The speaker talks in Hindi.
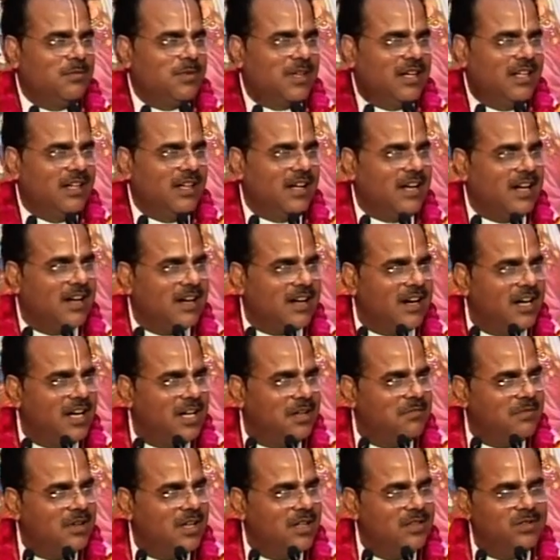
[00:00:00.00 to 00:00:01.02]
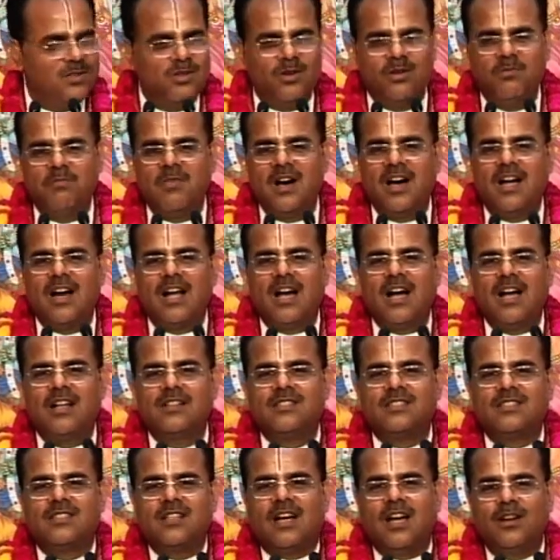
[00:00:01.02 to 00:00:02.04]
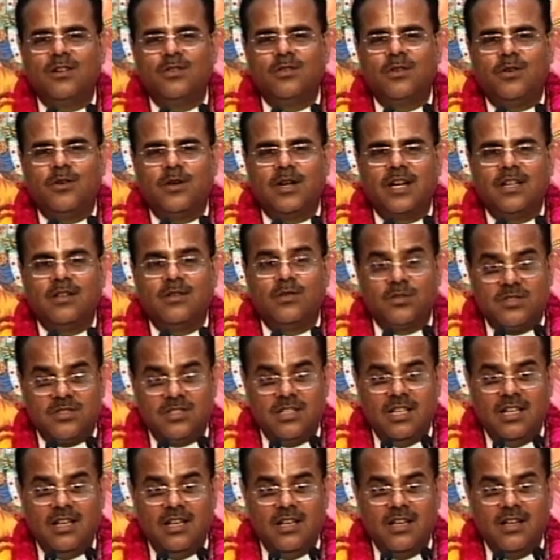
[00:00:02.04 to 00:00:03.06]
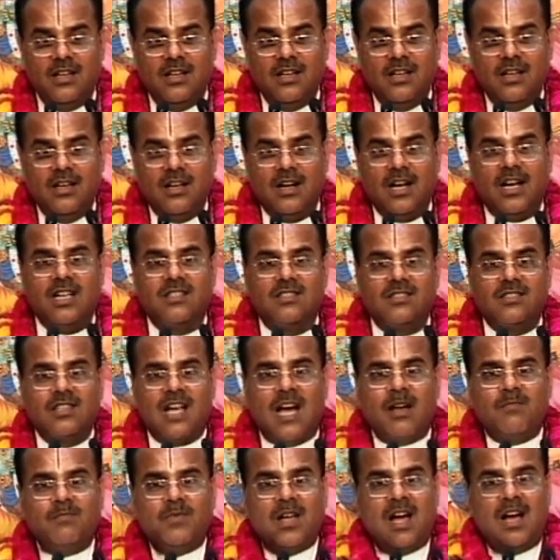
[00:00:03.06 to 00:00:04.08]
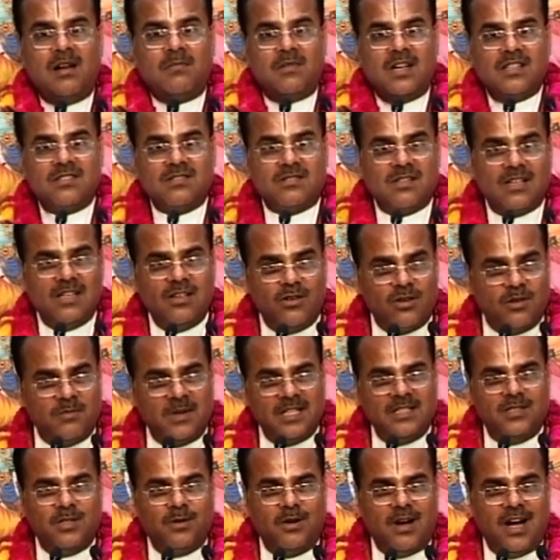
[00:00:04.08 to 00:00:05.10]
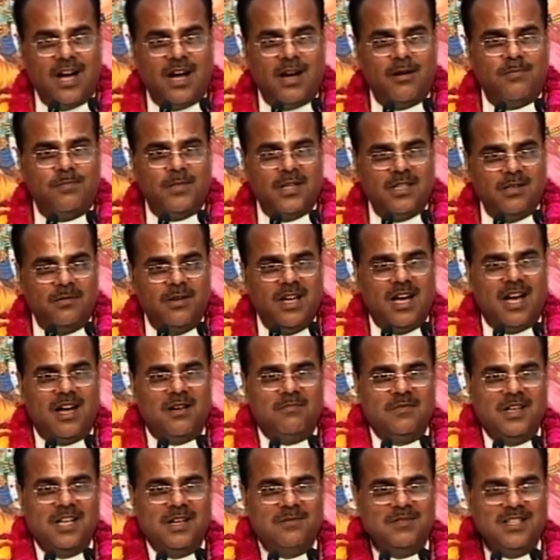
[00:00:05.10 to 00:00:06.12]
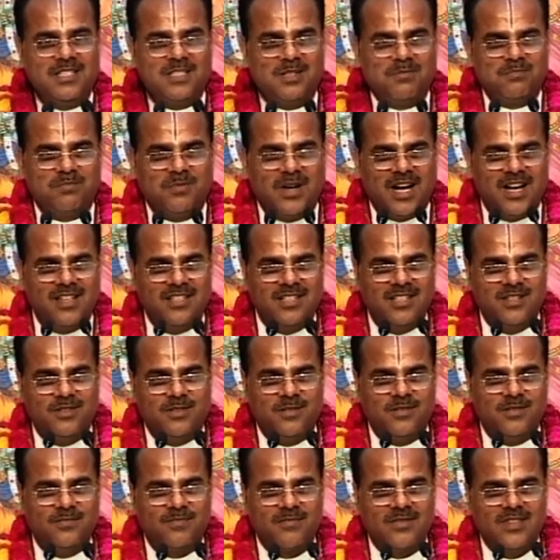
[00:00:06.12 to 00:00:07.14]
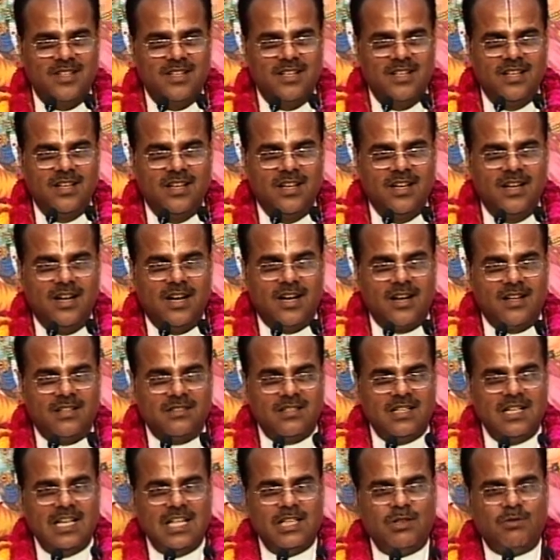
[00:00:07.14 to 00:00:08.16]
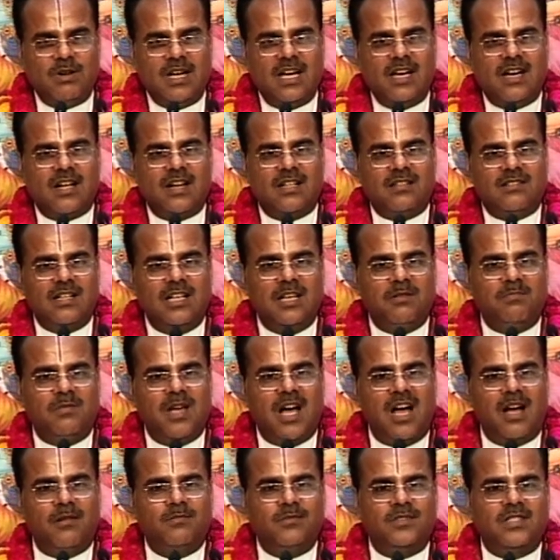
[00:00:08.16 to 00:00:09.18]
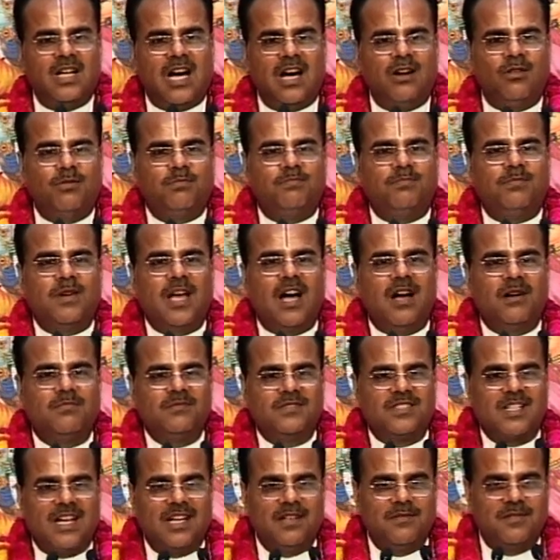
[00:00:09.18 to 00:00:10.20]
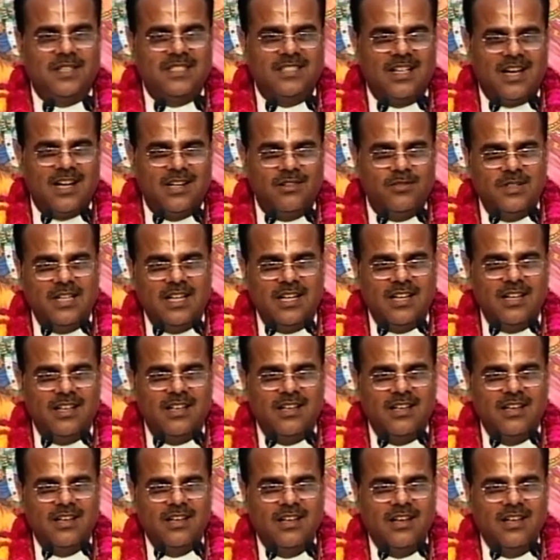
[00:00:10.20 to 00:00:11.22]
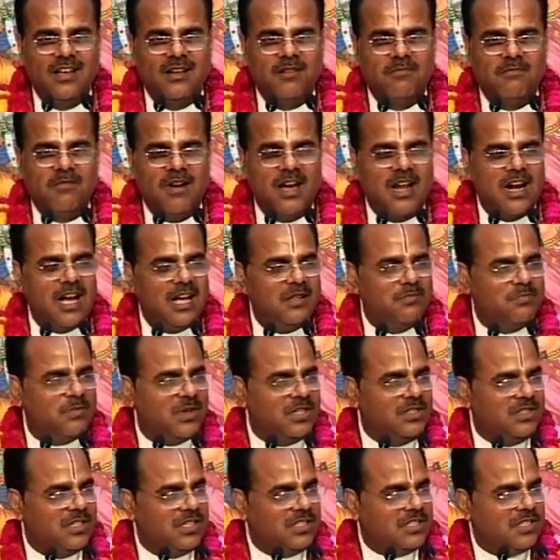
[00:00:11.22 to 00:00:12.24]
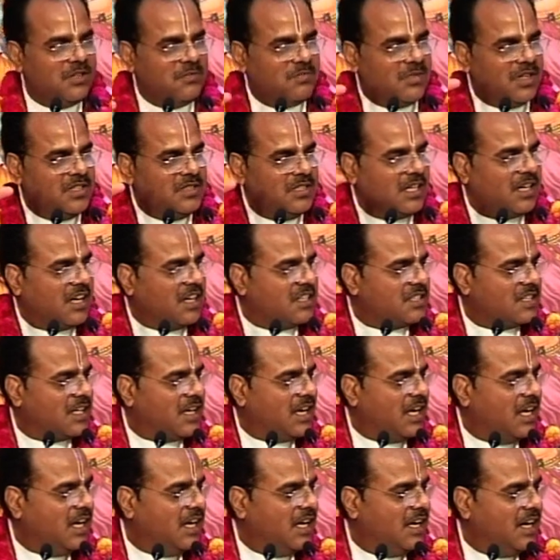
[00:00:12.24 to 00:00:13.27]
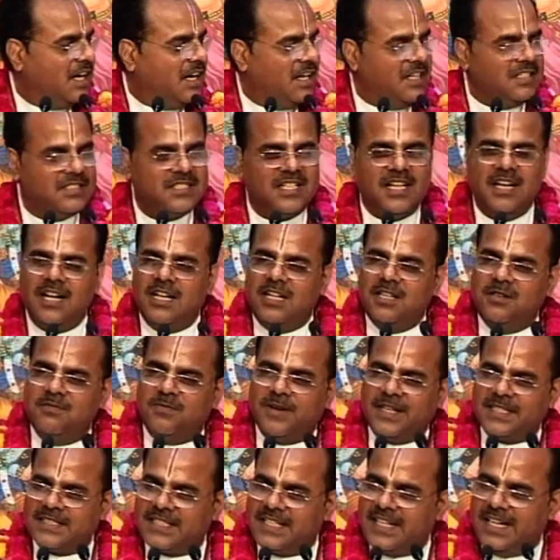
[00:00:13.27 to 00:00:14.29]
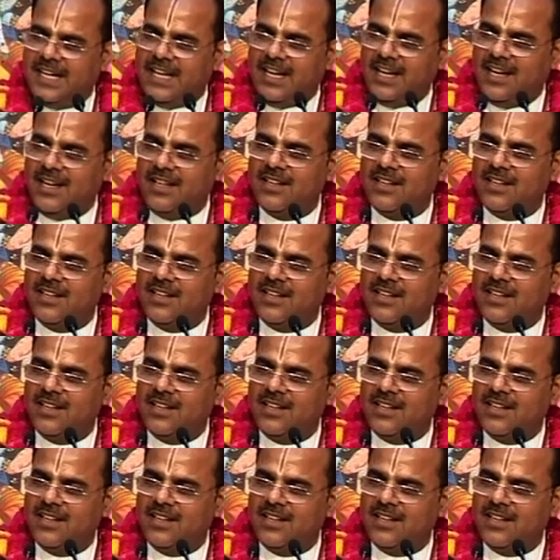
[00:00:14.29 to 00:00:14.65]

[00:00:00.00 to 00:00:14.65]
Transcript: पड़े अखाड़े में जो महाराज चालू हो गई कुश्ती हस्ताभ्याम हस्तयोर बद्धवा पदव्याम एव चप्पादयो अरतनी द्वय अरतनी भ्याम जानुभ्याम चाहिए जानुनी महाराज पंजे से पंजे कस गए एड़ी से एड़ी फंस गई